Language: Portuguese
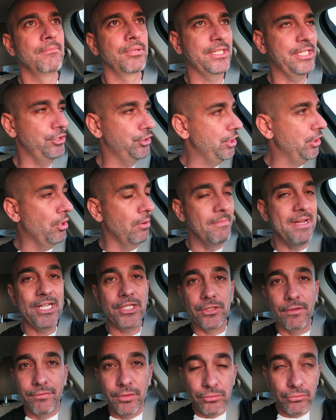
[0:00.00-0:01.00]
Porque
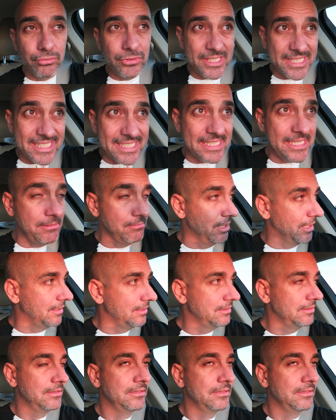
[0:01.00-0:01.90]
geralmente eu vou no de cima.